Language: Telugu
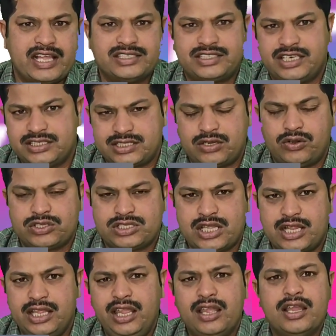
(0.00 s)
యాజిటీస్గా
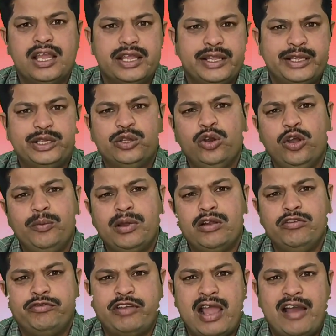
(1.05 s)
వస్తుంది ఇందులో మనం
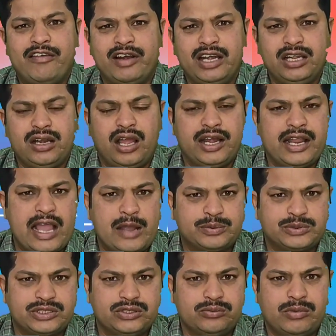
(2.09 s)
ఫేవరెట్ అనే
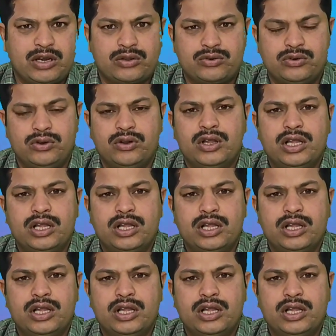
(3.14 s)
ఆప్షన్ మనకు